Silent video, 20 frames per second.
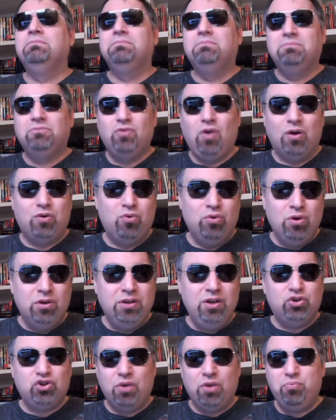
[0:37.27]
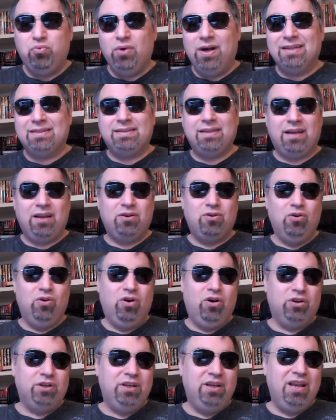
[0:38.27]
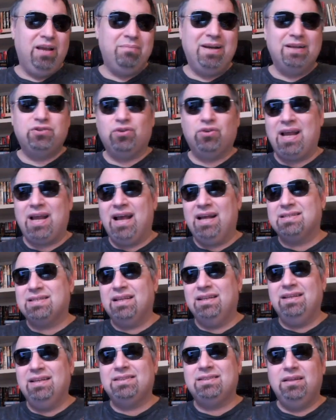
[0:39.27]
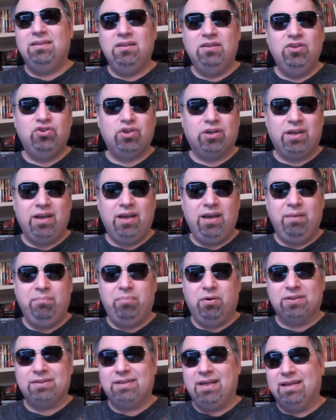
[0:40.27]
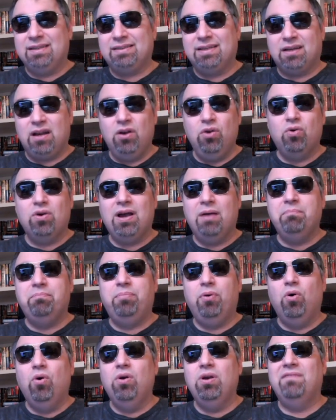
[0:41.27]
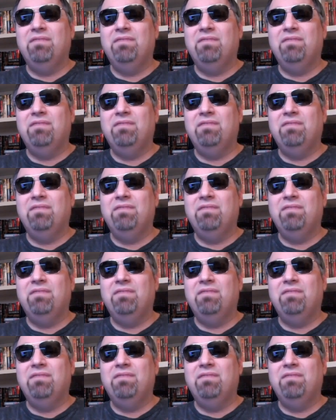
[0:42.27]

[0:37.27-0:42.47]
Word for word: Qualcuno dice può essere Cody, la maggioranza dei siti dice che possa essere Logan Paul,